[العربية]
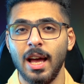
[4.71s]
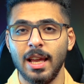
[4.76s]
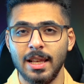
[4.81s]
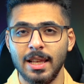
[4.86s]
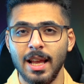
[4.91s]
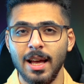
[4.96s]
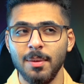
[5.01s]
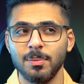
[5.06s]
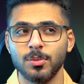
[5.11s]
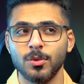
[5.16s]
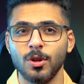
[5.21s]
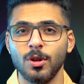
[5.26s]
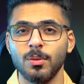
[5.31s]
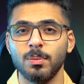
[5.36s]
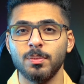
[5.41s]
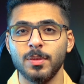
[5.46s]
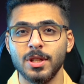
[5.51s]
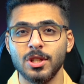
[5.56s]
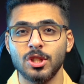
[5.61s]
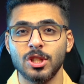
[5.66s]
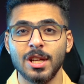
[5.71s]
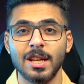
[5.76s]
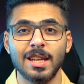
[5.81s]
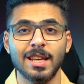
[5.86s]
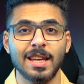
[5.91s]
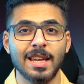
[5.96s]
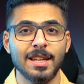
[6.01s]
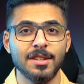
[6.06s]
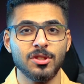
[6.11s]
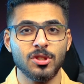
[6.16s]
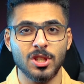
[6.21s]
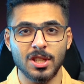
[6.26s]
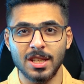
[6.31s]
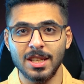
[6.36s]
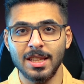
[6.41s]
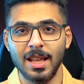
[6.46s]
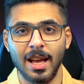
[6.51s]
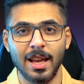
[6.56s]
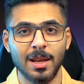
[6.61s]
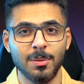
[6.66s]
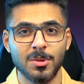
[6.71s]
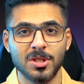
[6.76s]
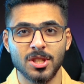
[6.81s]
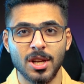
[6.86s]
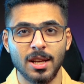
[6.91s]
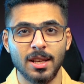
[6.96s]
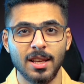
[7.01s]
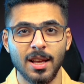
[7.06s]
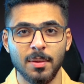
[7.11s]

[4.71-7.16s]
عن لابتوب من شركه جديده على مجال